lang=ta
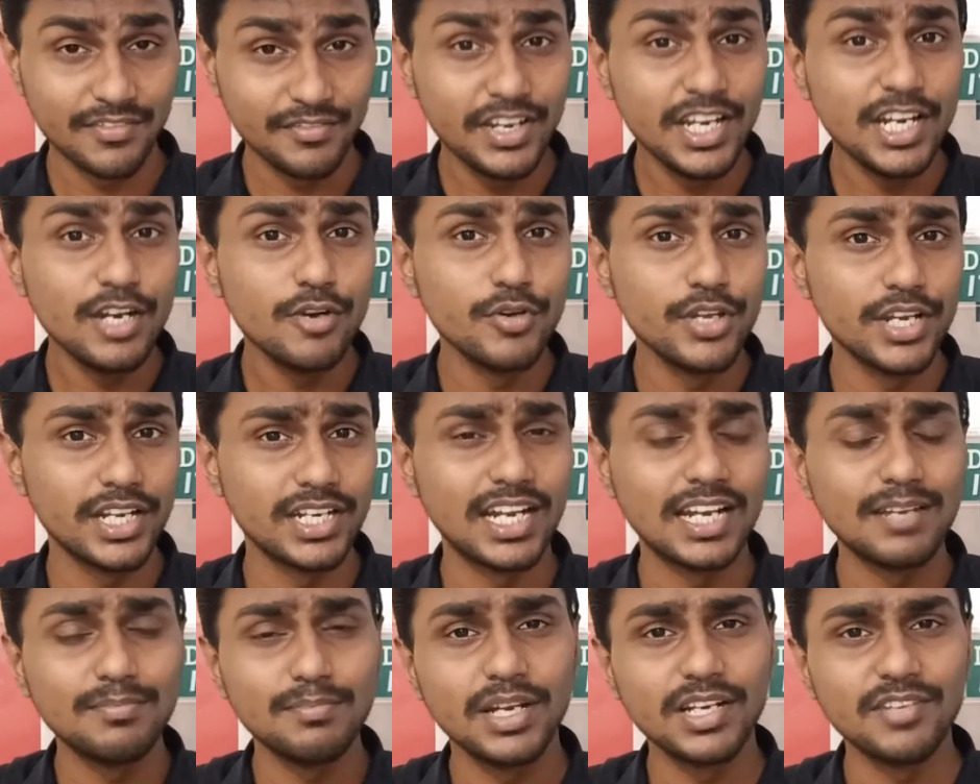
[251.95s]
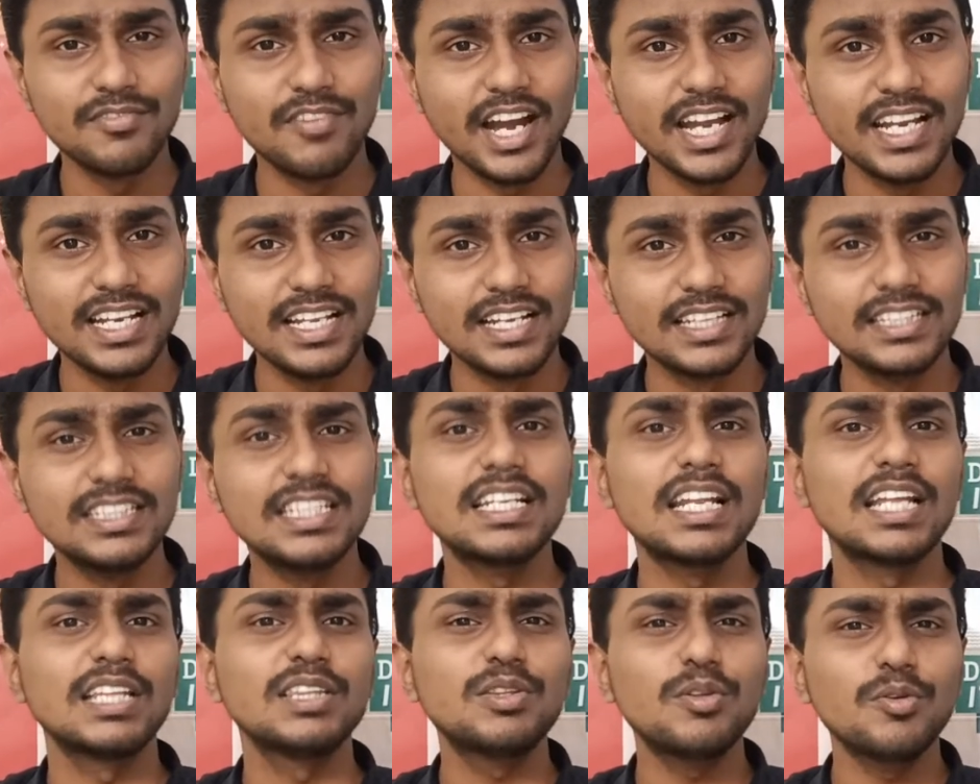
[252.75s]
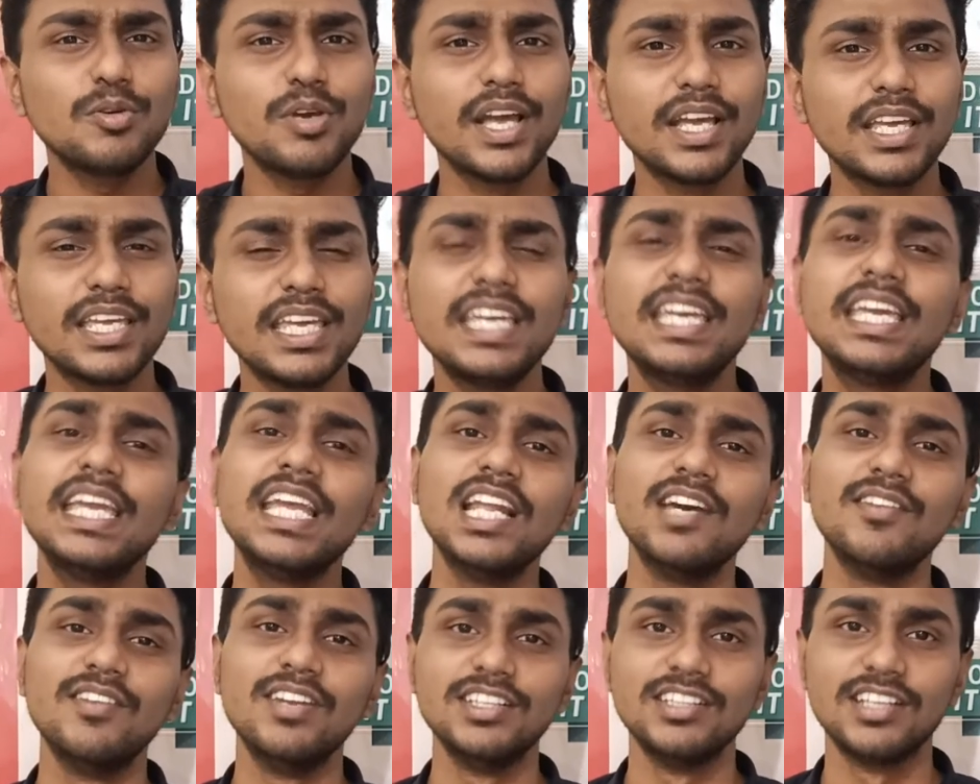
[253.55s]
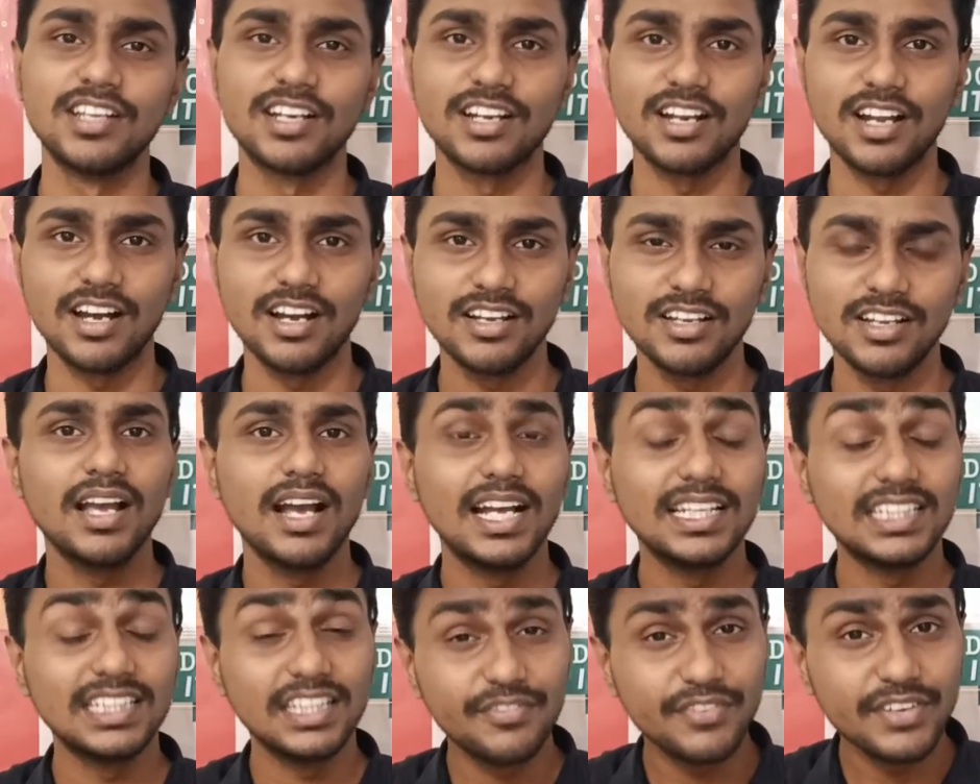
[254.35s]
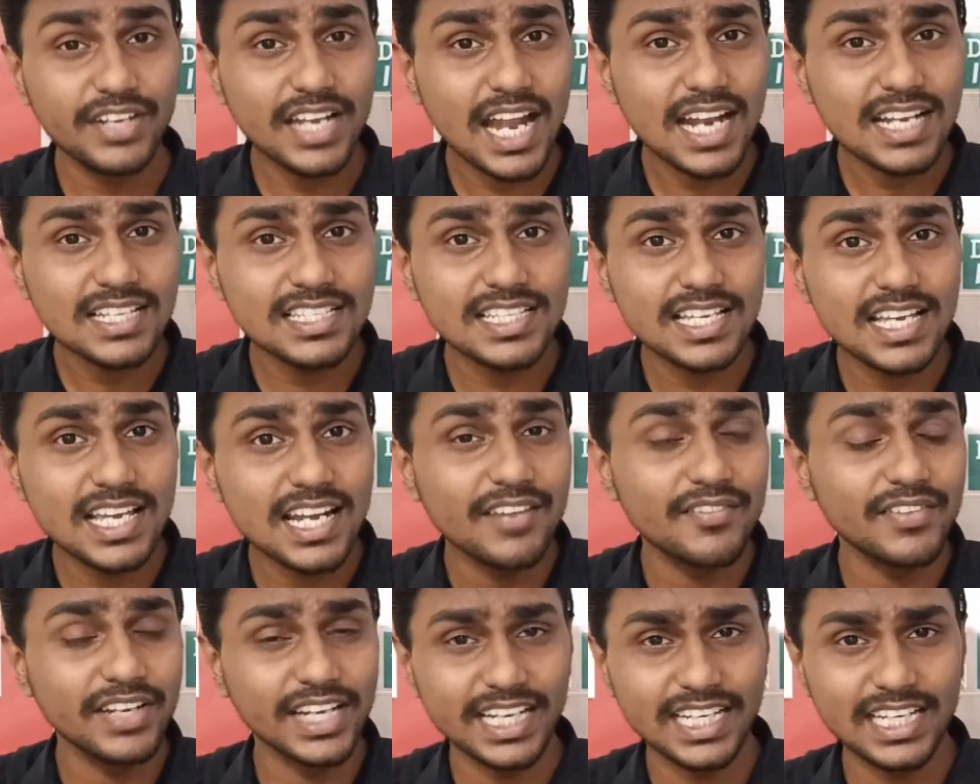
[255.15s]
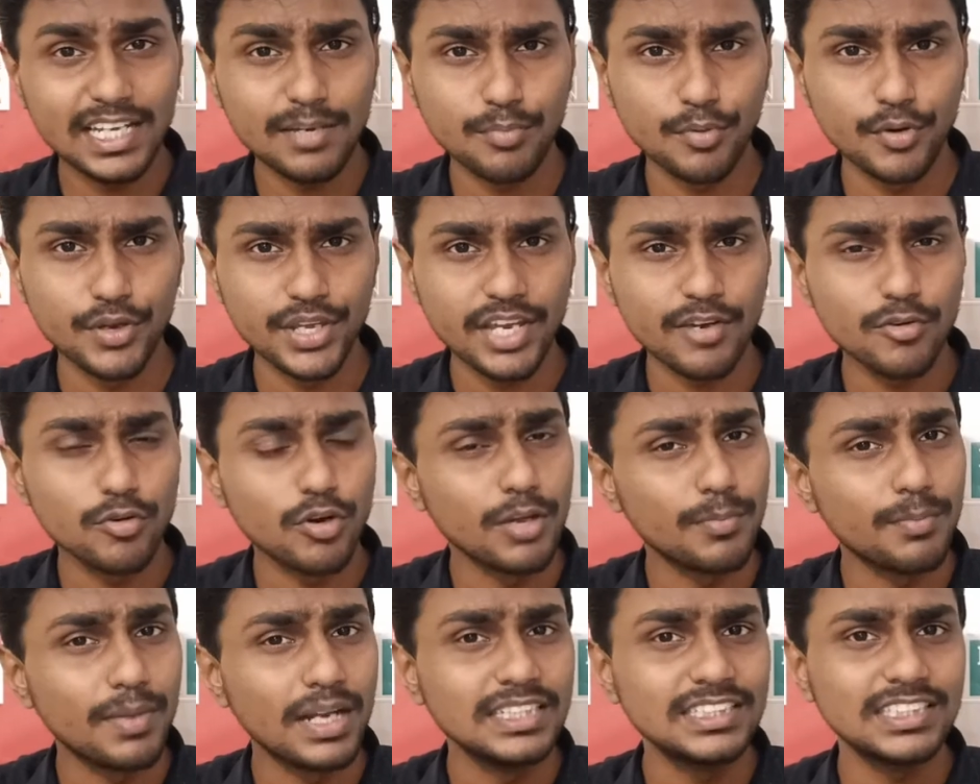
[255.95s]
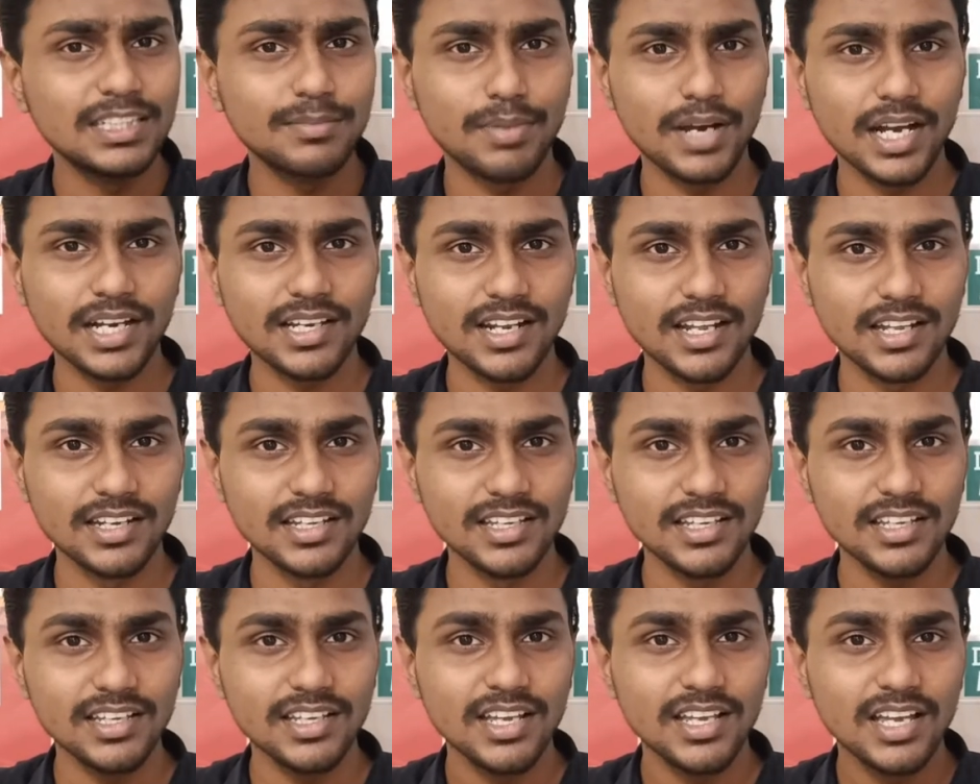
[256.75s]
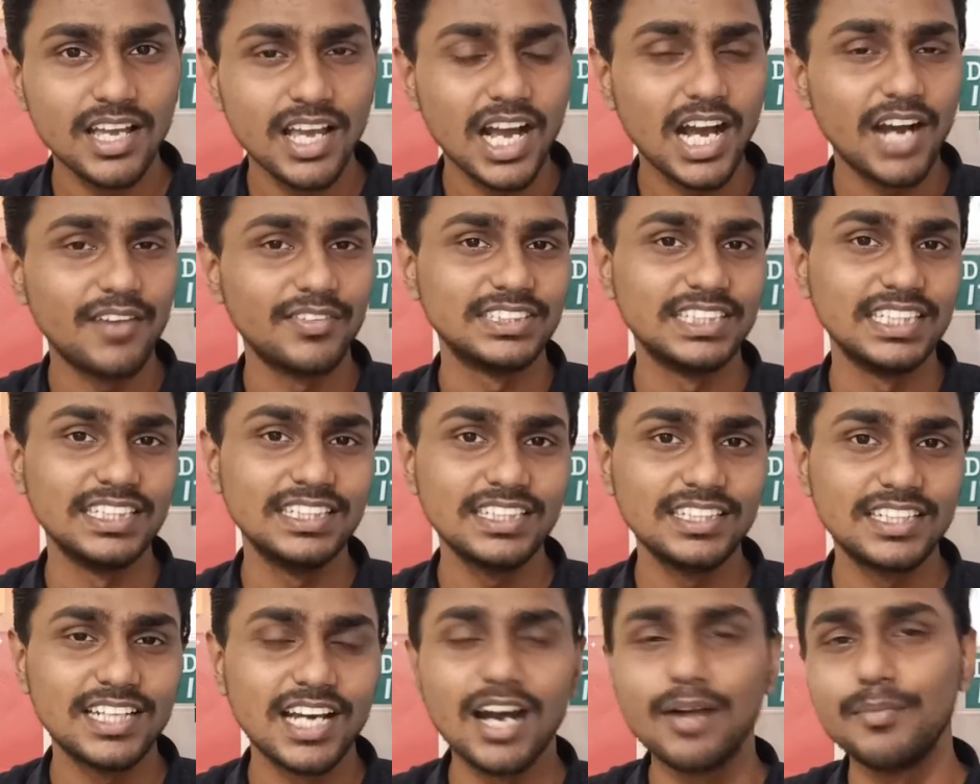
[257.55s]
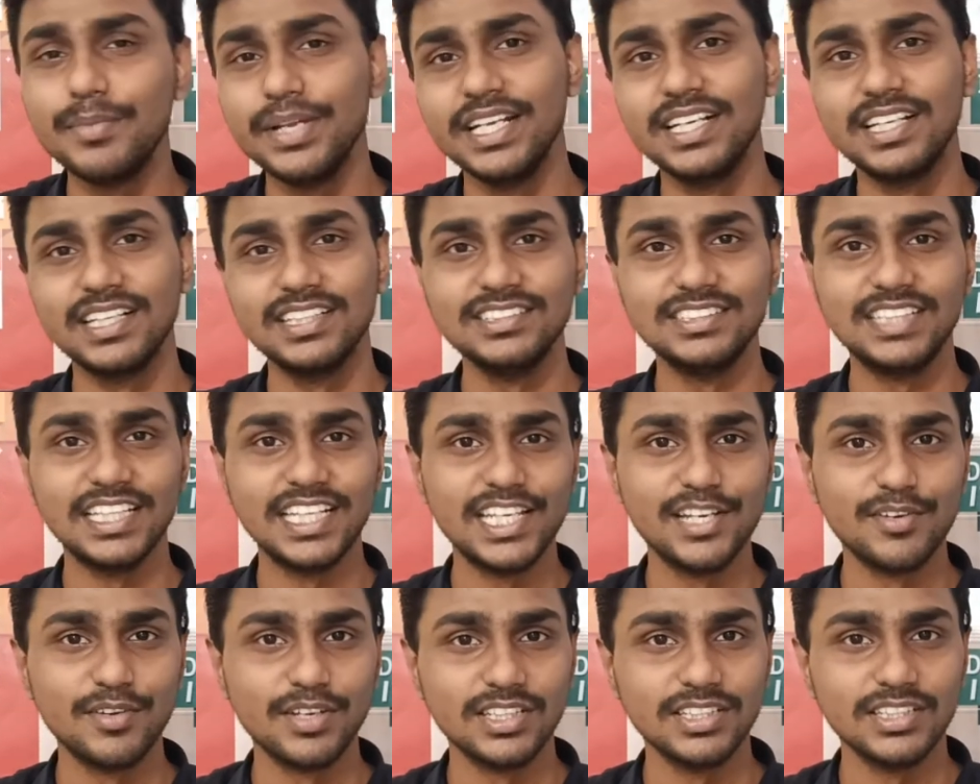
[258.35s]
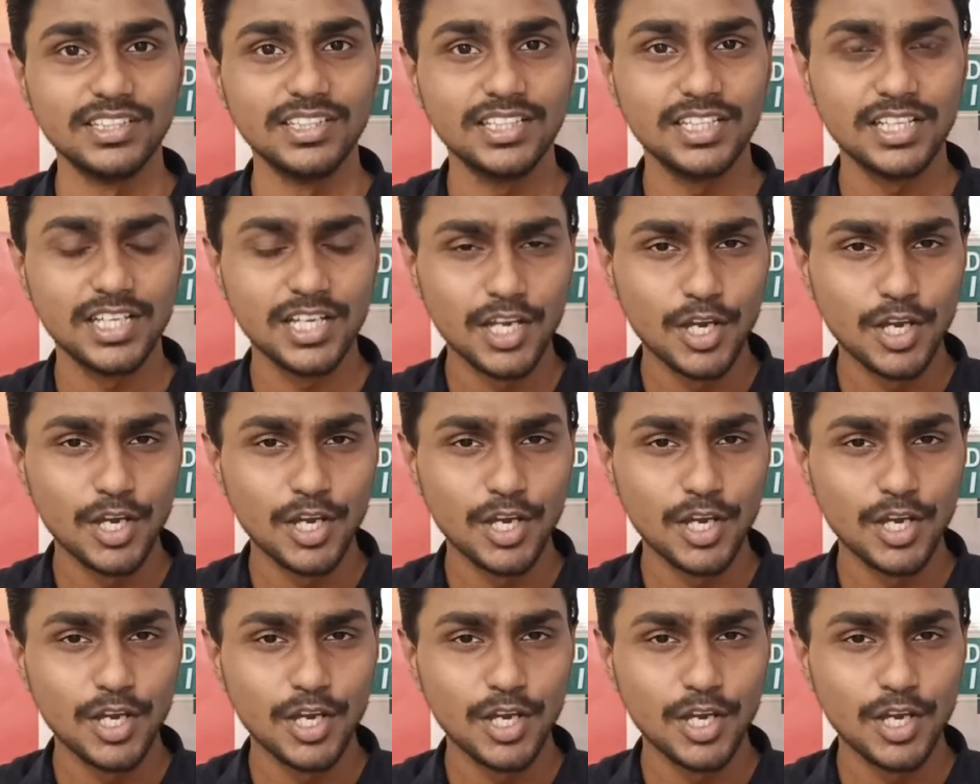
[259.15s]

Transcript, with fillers: வீலுடைய நண்பன் வாயிலிருந்து ரத்தம் கக்கி கீழே விழுந்துடுறான் அந்த பினான்சியர் அவன் கிட்ட போய் அவனோட பல்ஸை பாக்குறாரு அவன் செத்துட்டான் அப்படின்றது தெரிய வருது